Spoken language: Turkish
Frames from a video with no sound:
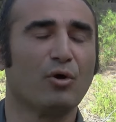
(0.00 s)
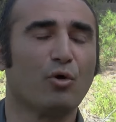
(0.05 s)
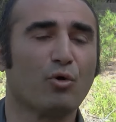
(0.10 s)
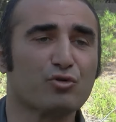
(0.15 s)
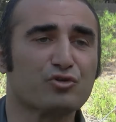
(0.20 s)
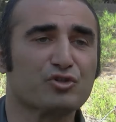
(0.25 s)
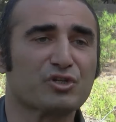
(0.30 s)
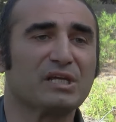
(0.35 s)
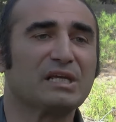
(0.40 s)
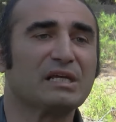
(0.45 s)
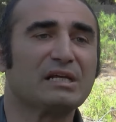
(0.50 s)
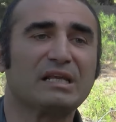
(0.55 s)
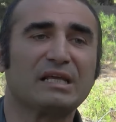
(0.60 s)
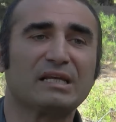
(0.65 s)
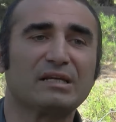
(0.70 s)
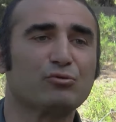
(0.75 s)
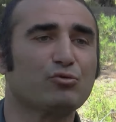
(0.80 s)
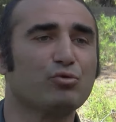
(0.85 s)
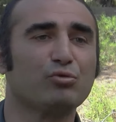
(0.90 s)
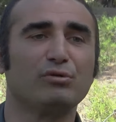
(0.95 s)
o
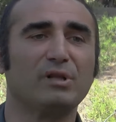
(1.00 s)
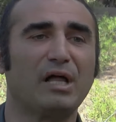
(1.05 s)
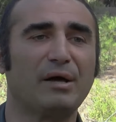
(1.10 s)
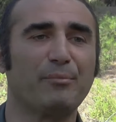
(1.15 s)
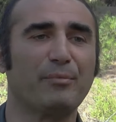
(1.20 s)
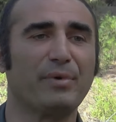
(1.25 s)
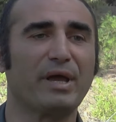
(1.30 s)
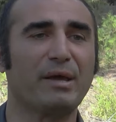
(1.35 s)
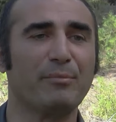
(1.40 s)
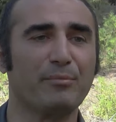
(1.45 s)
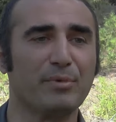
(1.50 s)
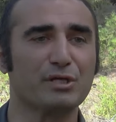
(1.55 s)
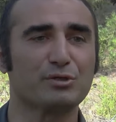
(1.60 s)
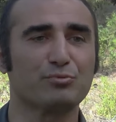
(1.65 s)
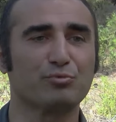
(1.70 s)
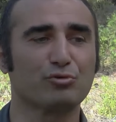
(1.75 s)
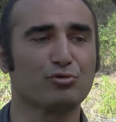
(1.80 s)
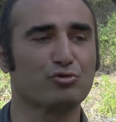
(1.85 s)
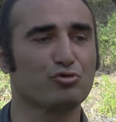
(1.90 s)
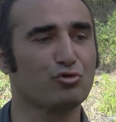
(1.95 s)
zehirleri kullanmaya
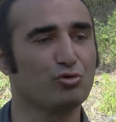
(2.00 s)
mecburuz.